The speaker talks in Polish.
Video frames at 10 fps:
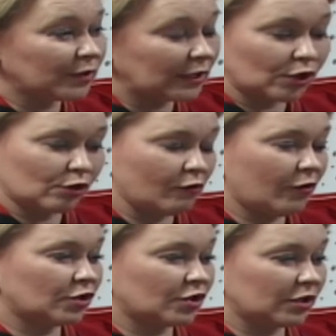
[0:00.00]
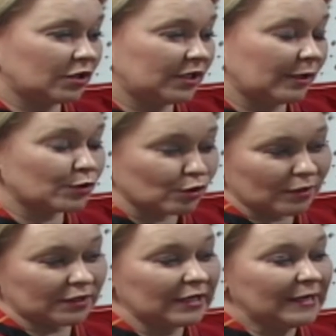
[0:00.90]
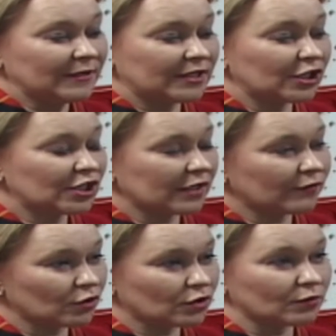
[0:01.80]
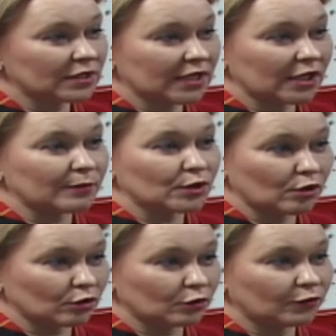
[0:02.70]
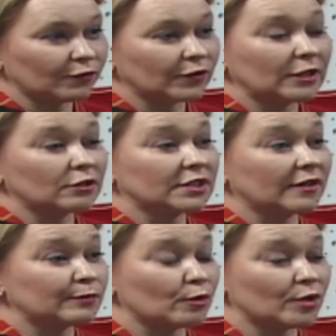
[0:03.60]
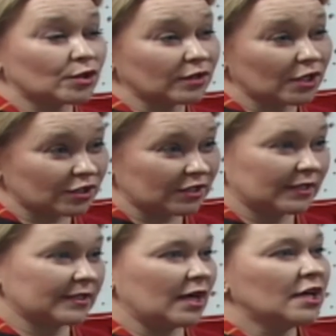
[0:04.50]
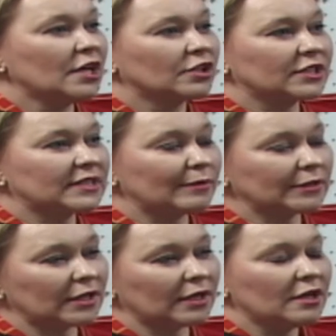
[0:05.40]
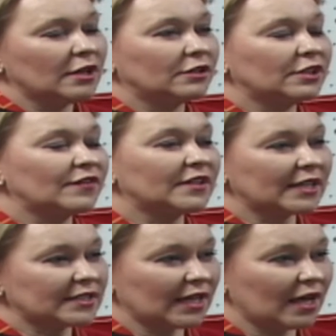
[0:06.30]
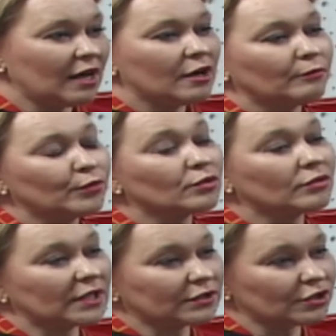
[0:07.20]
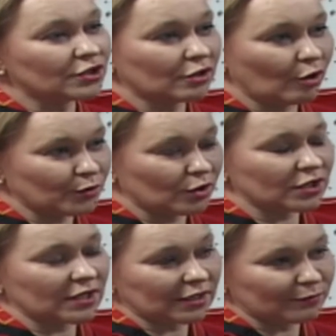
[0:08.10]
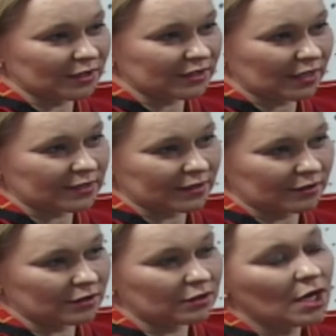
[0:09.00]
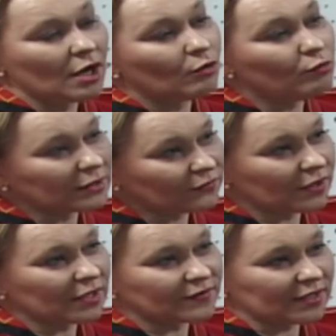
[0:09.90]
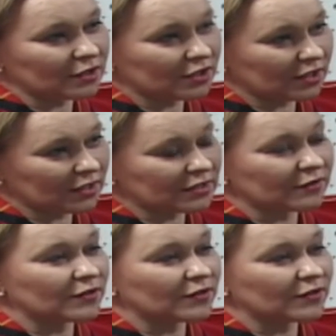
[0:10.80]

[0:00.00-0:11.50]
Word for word: podatników, czyli na przykład zaliczania w koszty uzyskania przychodów, wynagrodzenia współmałżonka czy dziecka, czy cała ta likwidacja biurokratycznych obciążeń administracyjnych, ułatwienia w zakresie